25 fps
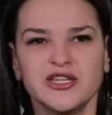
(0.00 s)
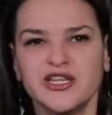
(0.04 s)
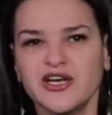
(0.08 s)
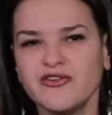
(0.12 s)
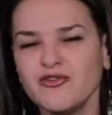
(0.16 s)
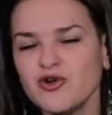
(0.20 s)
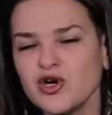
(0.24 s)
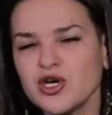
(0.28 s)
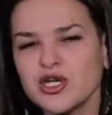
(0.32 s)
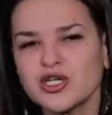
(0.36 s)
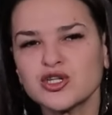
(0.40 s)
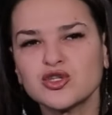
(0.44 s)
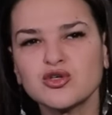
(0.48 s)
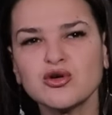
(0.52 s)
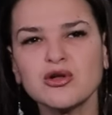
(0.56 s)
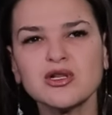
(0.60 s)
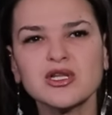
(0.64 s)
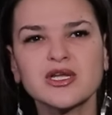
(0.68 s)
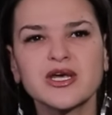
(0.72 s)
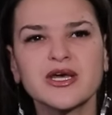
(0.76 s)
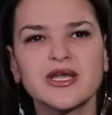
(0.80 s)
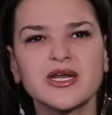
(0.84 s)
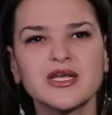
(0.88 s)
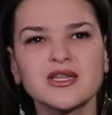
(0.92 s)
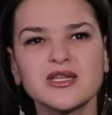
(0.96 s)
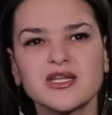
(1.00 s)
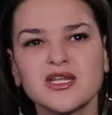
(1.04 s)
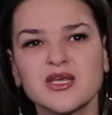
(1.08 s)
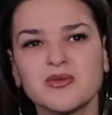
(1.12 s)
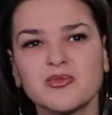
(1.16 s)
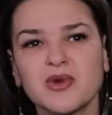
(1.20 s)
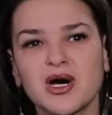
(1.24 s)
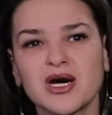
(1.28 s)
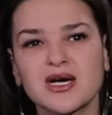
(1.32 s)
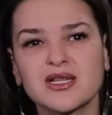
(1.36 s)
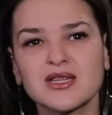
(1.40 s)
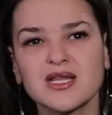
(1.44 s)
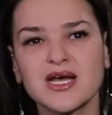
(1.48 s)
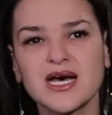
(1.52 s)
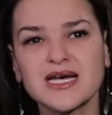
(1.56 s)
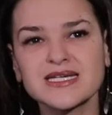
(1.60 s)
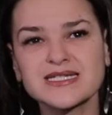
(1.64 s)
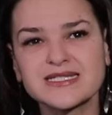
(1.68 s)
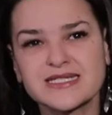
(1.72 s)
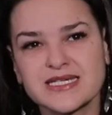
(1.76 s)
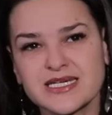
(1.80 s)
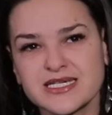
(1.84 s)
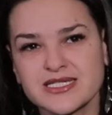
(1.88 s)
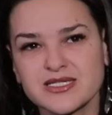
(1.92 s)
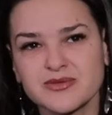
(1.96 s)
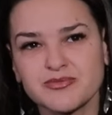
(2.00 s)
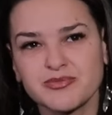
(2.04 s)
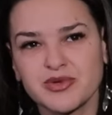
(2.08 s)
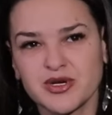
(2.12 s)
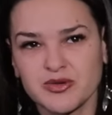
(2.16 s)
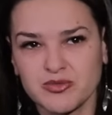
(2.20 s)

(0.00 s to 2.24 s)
Довольно долго Ирина не могла с этим